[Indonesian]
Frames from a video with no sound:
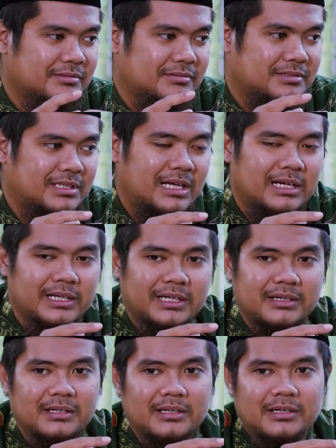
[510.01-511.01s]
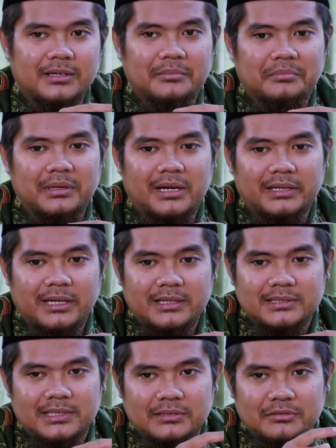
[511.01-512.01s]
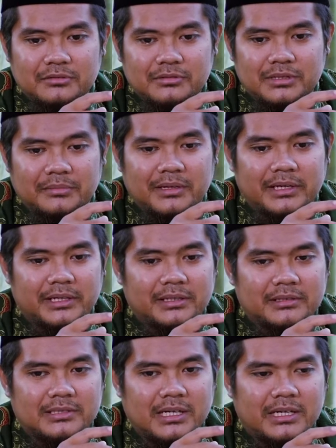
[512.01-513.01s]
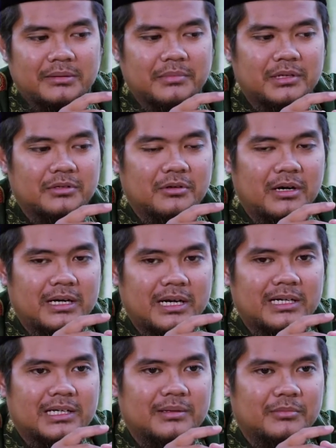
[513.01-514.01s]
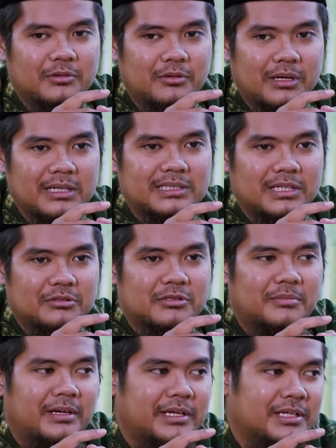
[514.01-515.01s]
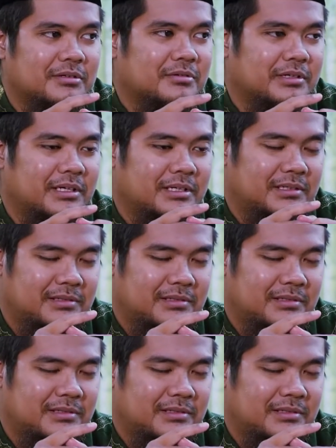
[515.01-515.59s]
Saling melaknat satu sama lain. Saling mendoakan keburukan satu sama lain itu li'an.